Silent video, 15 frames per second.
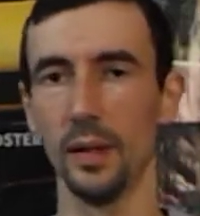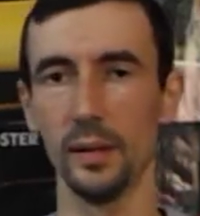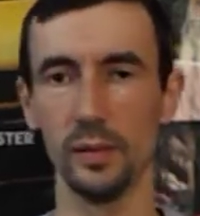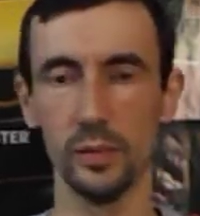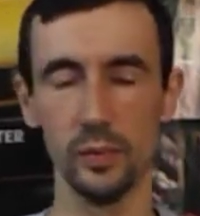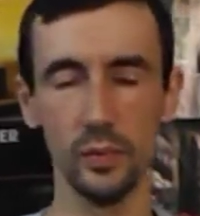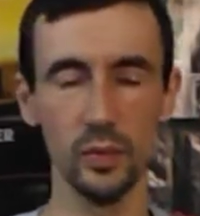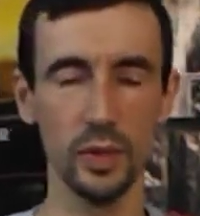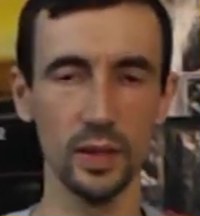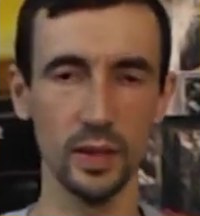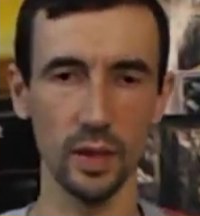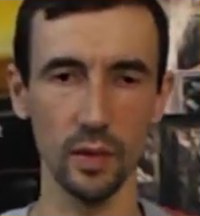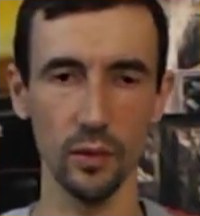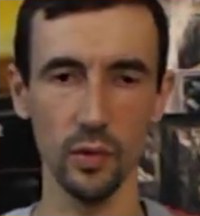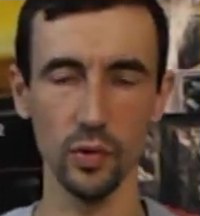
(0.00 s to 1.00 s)
э,
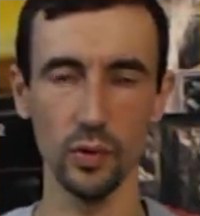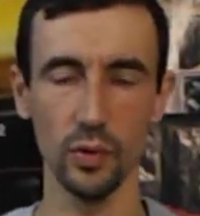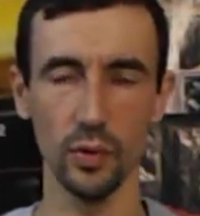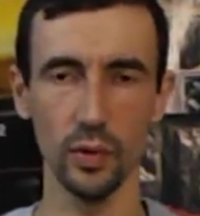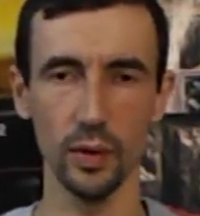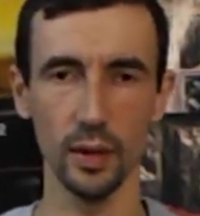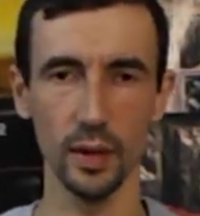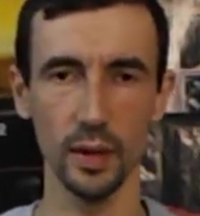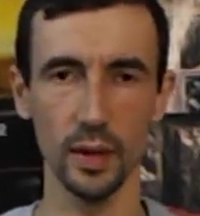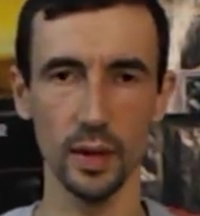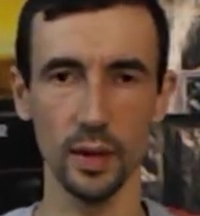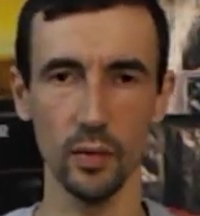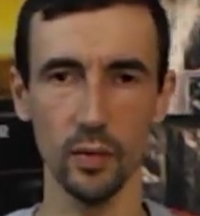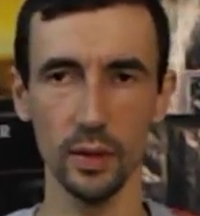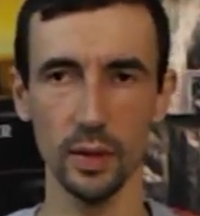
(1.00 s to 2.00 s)
из-за того, что он э,
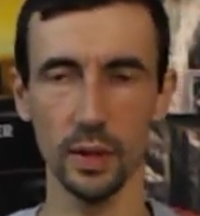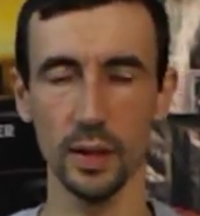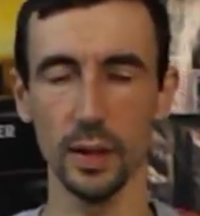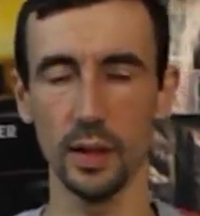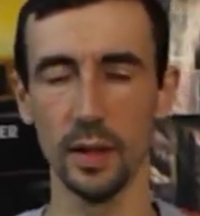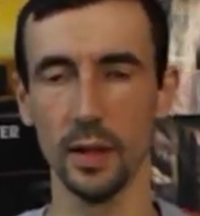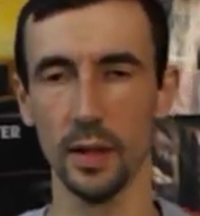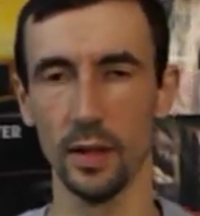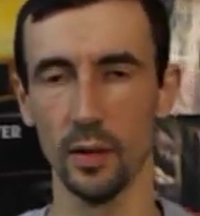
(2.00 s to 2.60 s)
короткий,